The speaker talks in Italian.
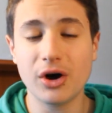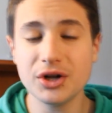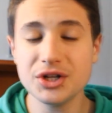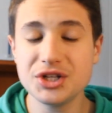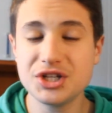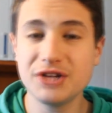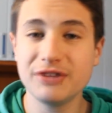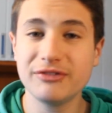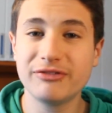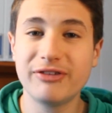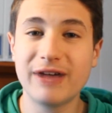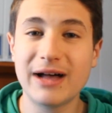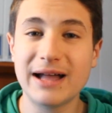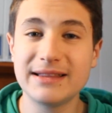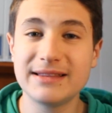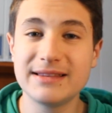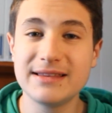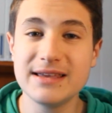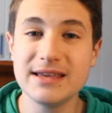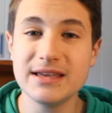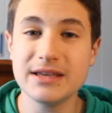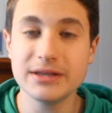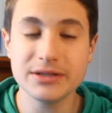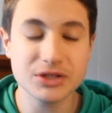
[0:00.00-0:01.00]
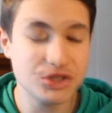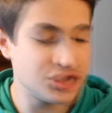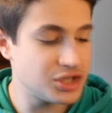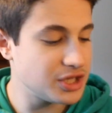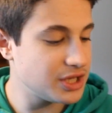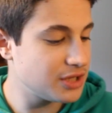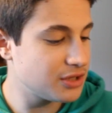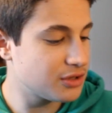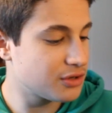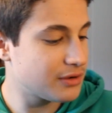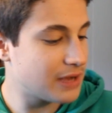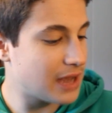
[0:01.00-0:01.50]
oggi infatti
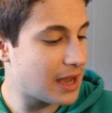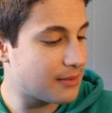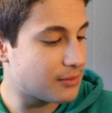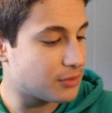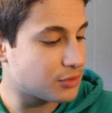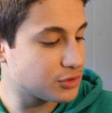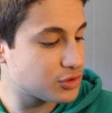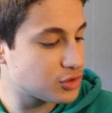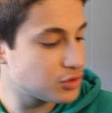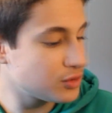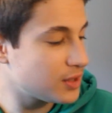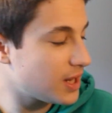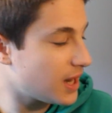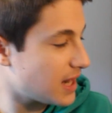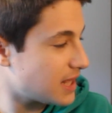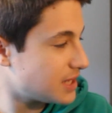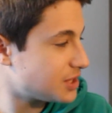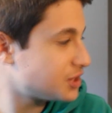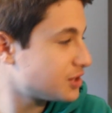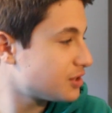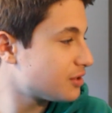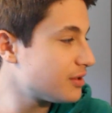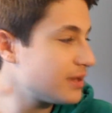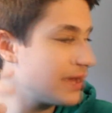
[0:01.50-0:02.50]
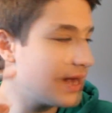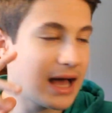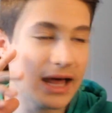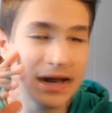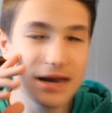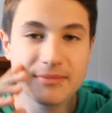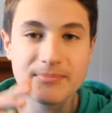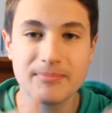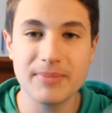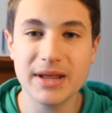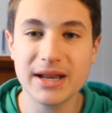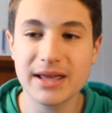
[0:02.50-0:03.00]
ci ritroviamo su Clash Royale